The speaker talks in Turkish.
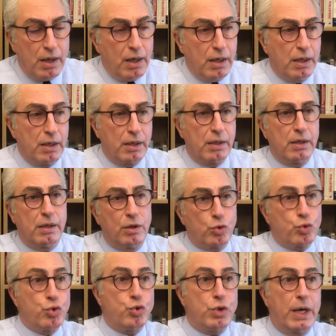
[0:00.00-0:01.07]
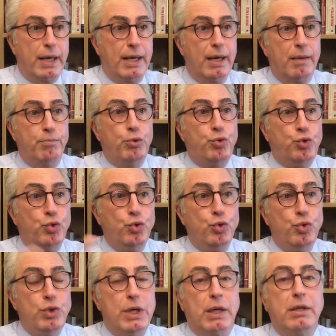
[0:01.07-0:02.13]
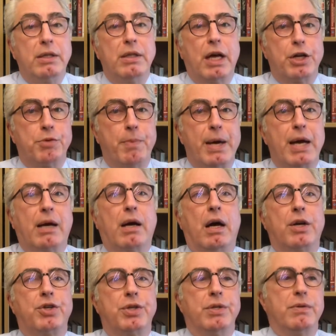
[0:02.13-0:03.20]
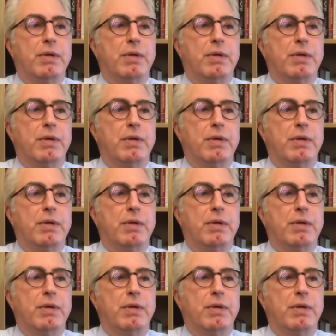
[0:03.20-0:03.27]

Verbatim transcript: Ee, Rusya ile bütün yakınlaşmaya karşın